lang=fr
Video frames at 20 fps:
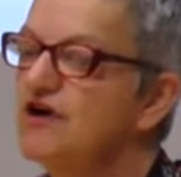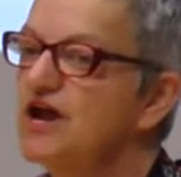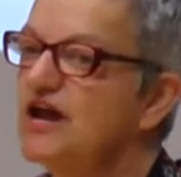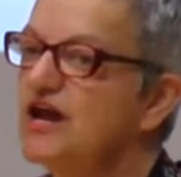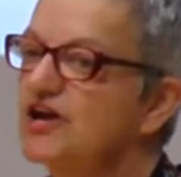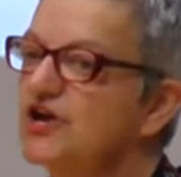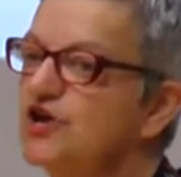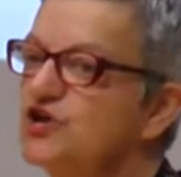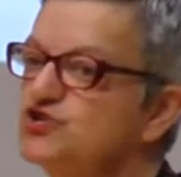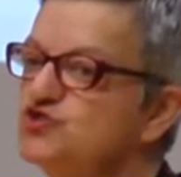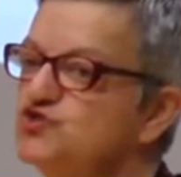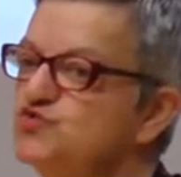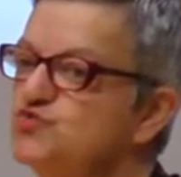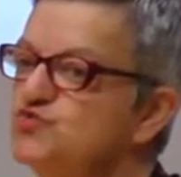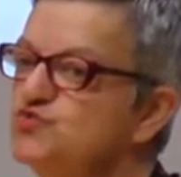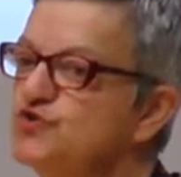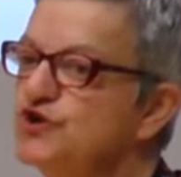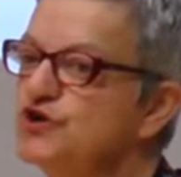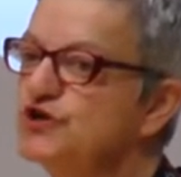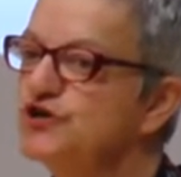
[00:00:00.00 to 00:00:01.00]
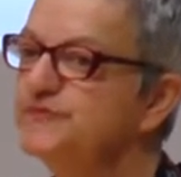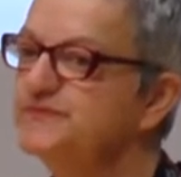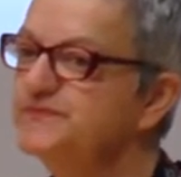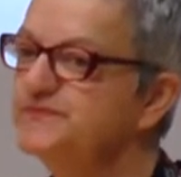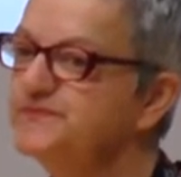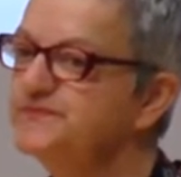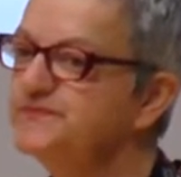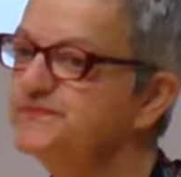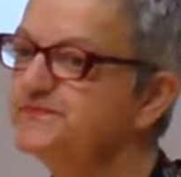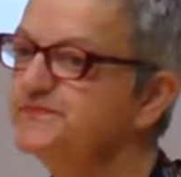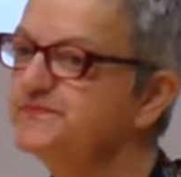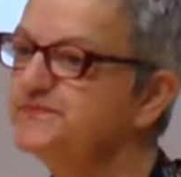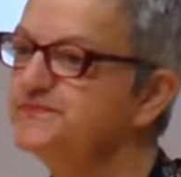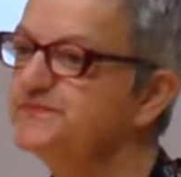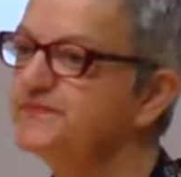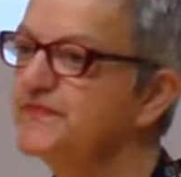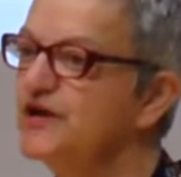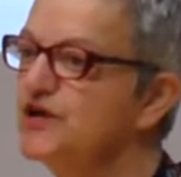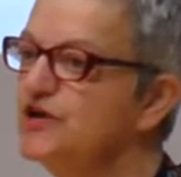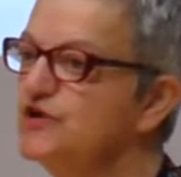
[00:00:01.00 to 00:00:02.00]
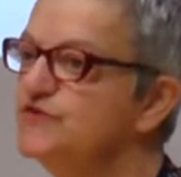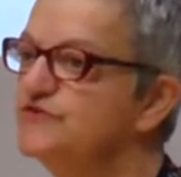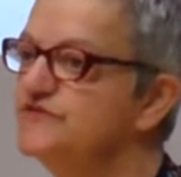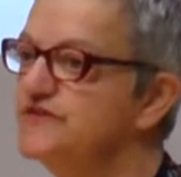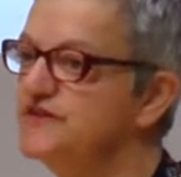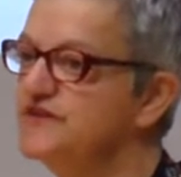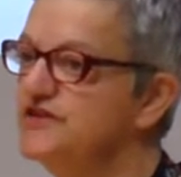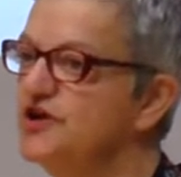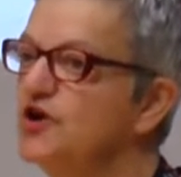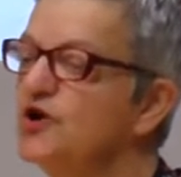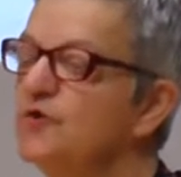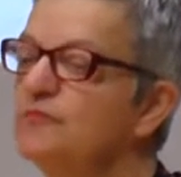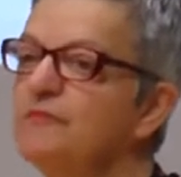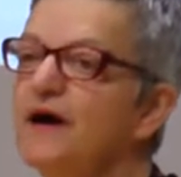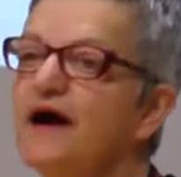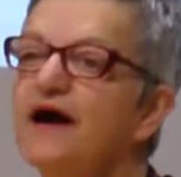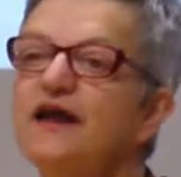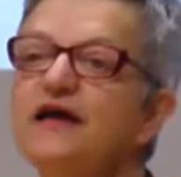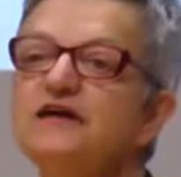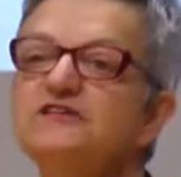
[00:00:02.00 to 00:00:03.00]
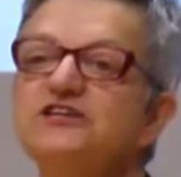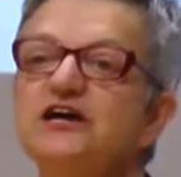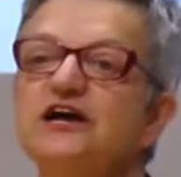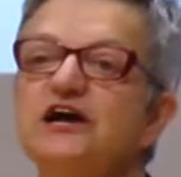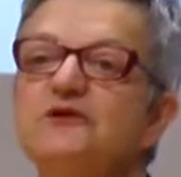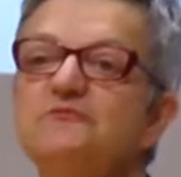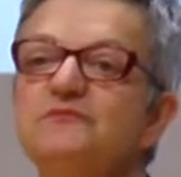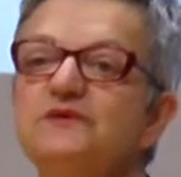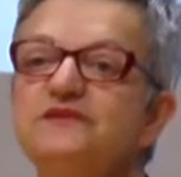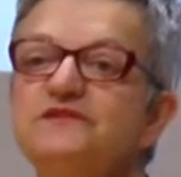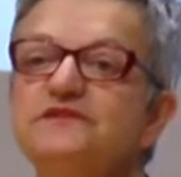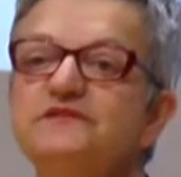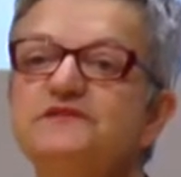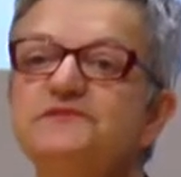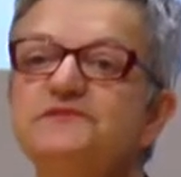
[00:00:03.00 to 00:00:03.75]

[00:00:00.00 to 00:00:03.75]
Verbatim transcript: Voilà qu'un jour, le Seigneur parle à Jérémie.